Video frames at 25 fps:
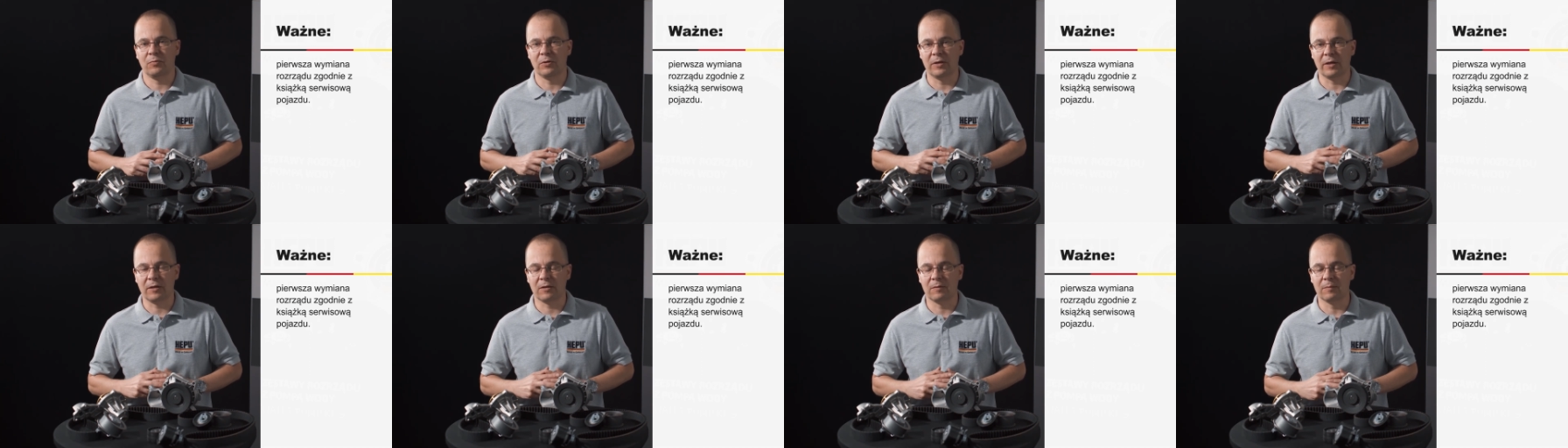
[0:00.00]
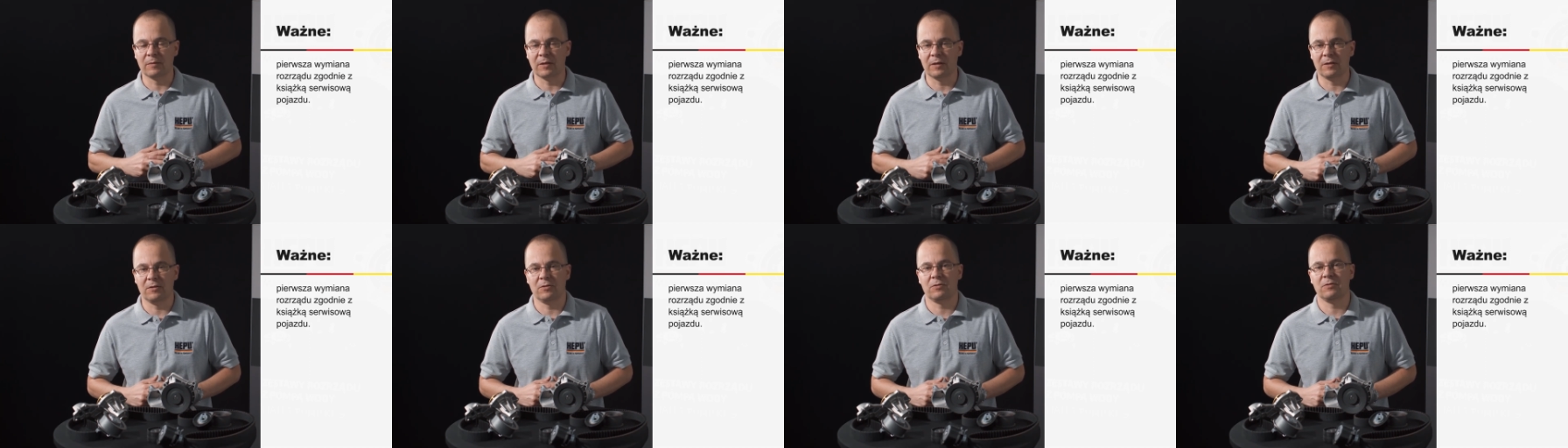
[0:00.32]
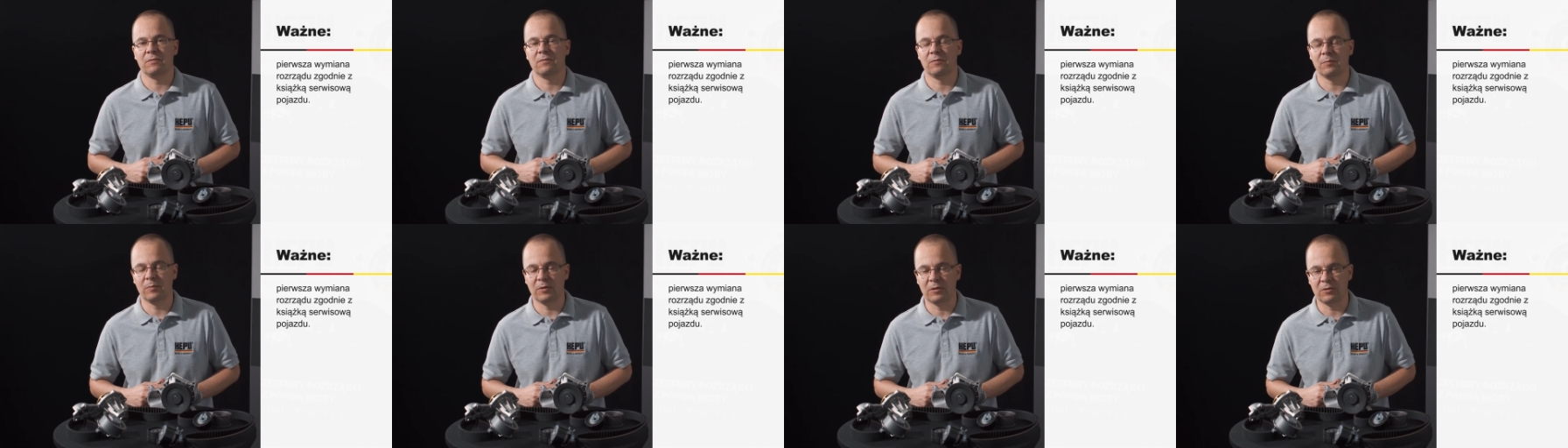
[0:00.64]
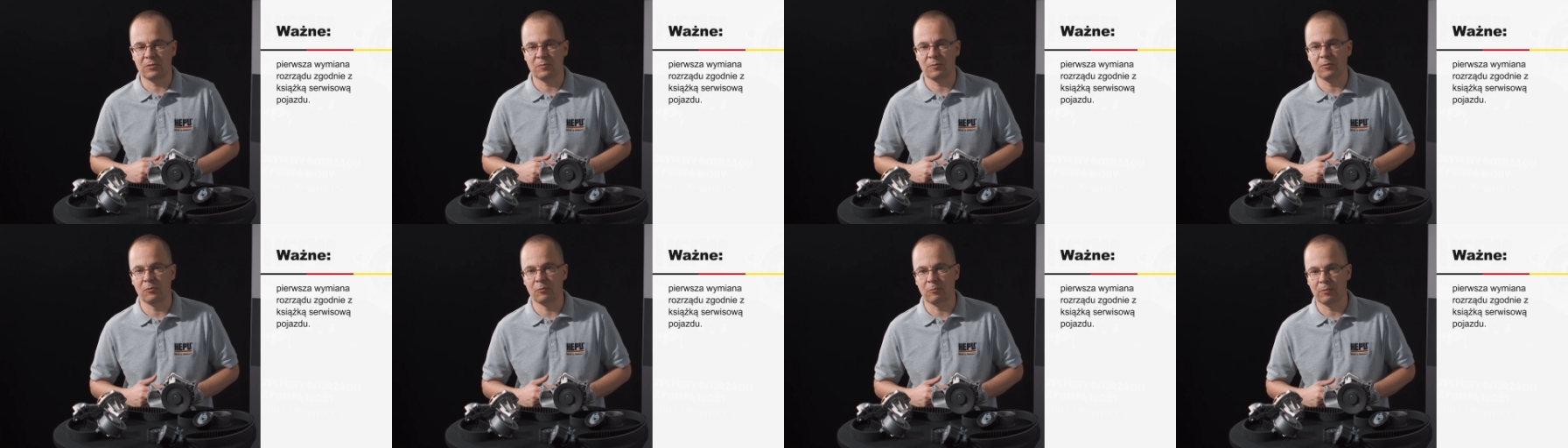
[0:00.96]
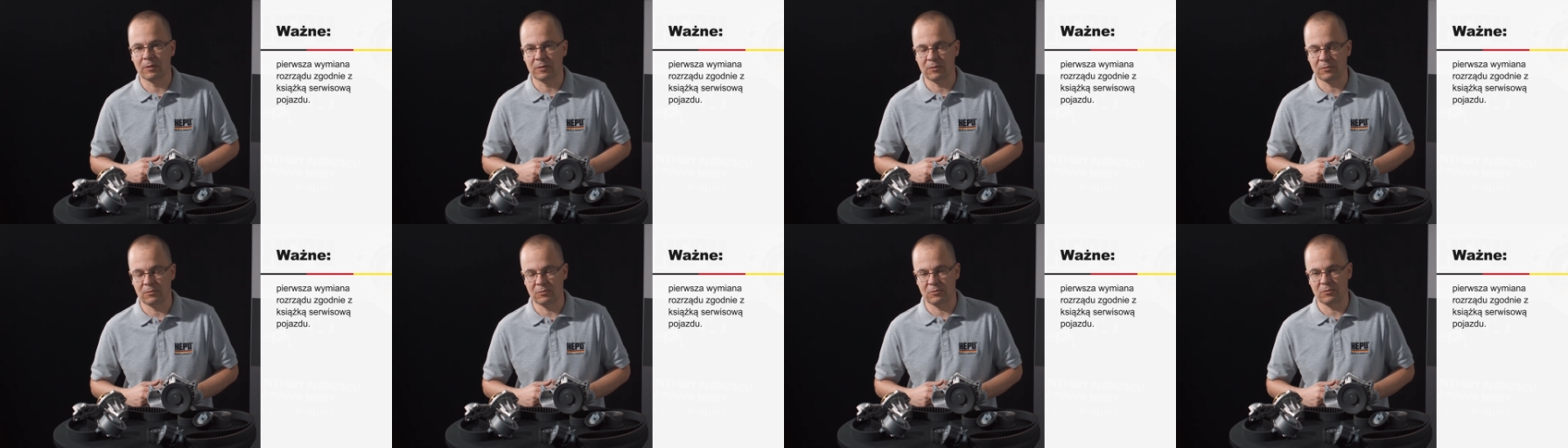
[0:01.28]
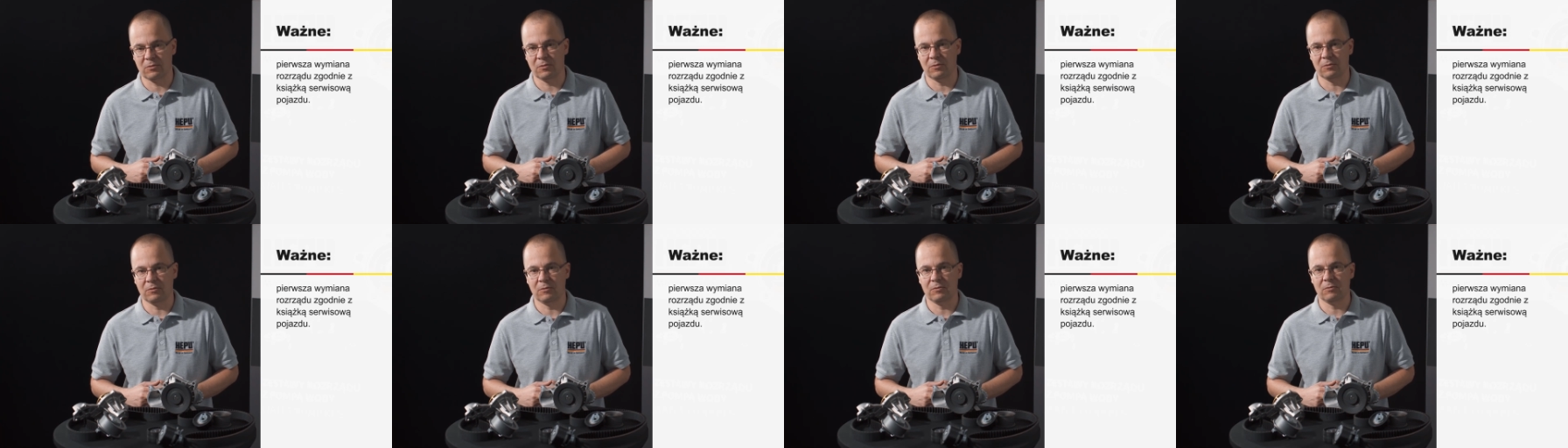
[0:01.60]
po jakim należy wymienić układ
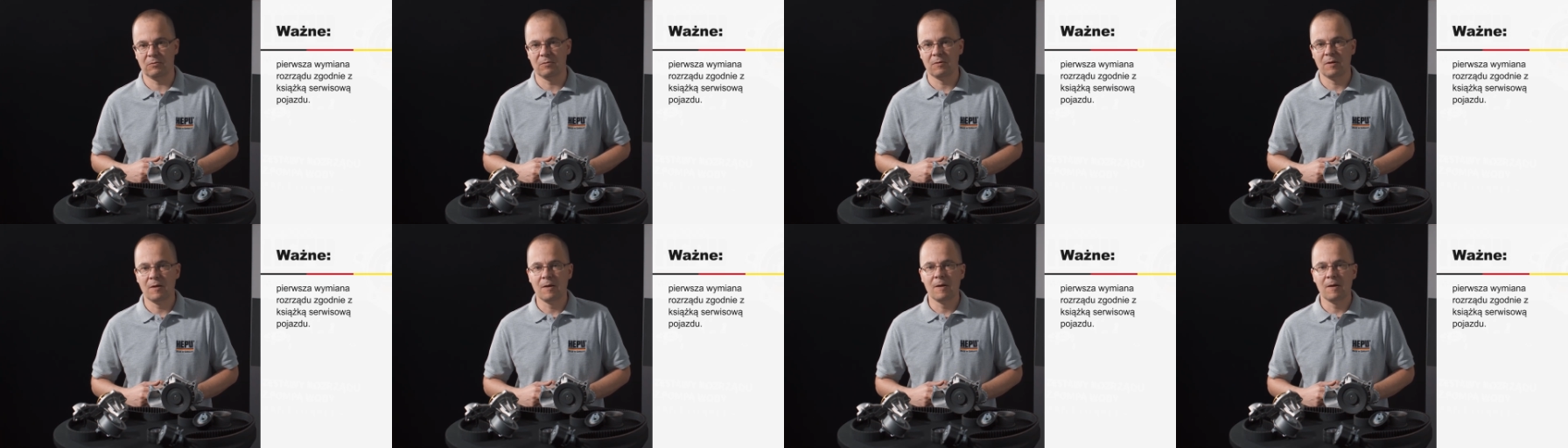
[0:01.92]
rozrządu.